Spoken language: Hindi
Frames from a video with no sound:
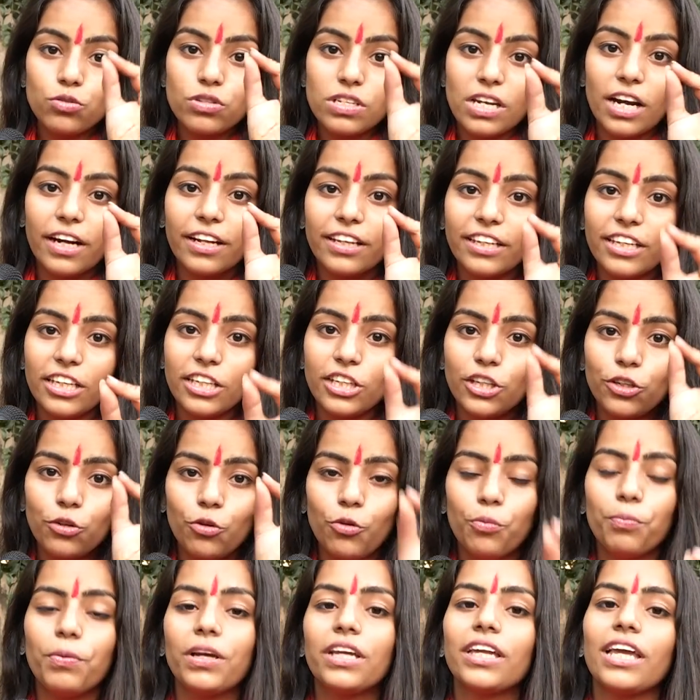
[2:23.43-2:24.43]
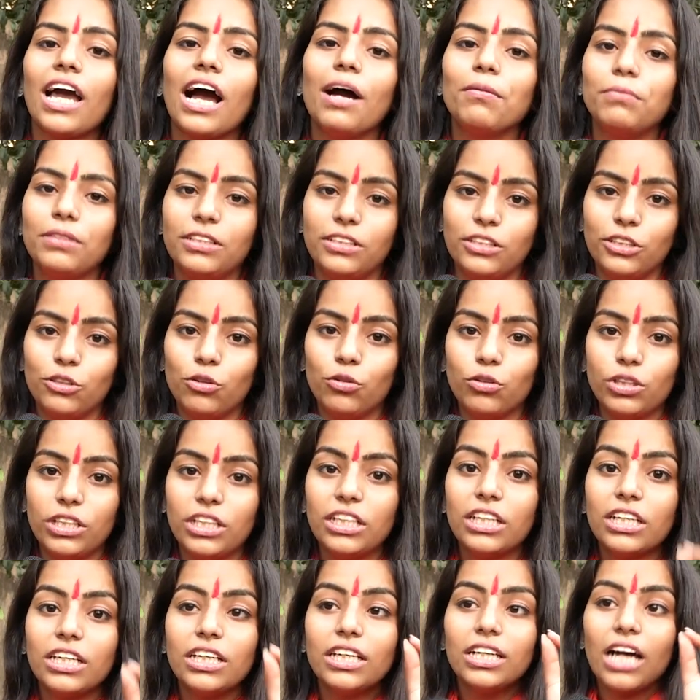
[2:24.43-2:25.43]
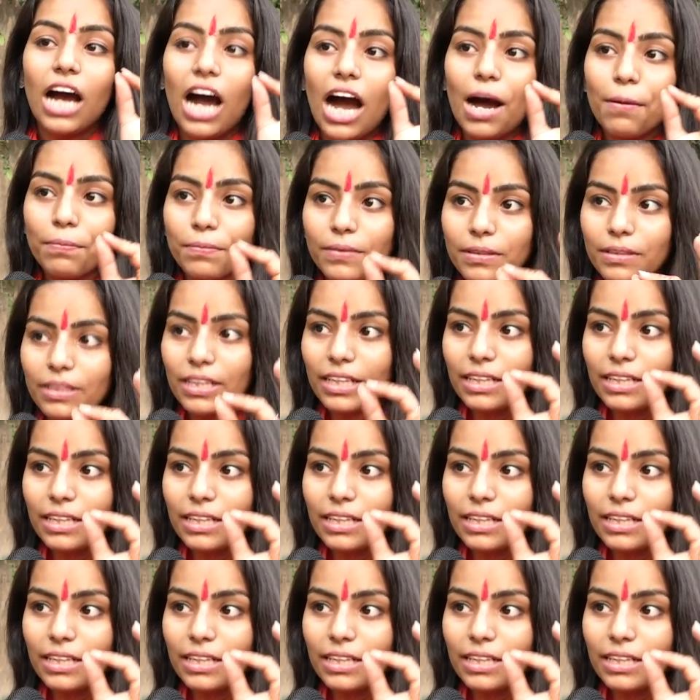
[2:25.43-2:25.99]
उस लड़की की रूह पे क्या बीती होगी आप